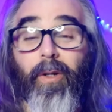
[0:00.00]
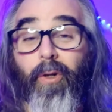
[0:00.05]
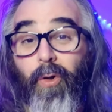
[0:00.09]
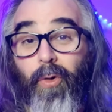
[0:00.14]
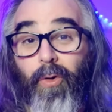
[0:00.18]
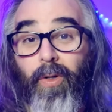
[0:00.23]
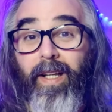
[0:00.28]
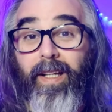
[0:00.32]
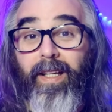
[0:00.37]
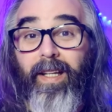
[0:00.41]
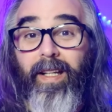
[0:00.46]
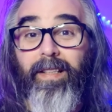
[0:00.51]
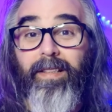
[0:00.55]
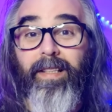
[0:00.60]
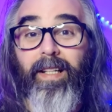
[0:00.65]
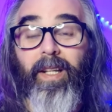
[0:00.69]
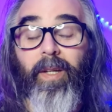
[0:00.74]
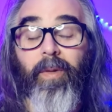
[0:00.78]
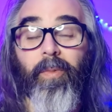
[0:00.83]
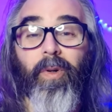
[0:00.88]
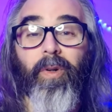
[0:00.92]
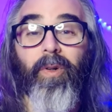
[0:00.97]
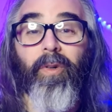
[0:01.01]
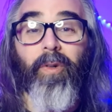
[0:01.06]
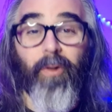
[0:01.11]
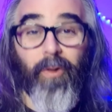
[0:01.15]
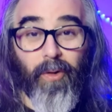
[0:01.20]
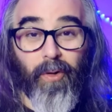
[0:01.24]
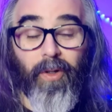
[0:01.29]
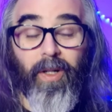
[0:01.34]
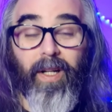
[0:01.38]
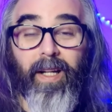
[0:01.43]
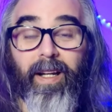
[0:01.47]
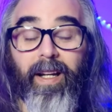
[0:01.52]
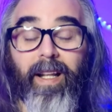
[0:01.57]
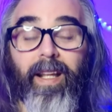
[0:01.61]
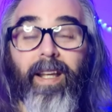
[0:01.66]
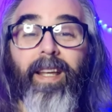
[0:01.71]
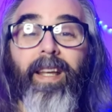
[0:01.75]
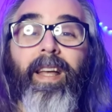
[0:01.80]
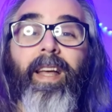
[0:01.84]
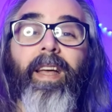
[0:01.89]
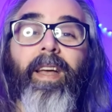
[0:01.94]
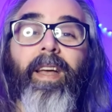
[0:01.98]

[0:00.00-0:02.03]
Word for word: No leí ese libro, lo leeré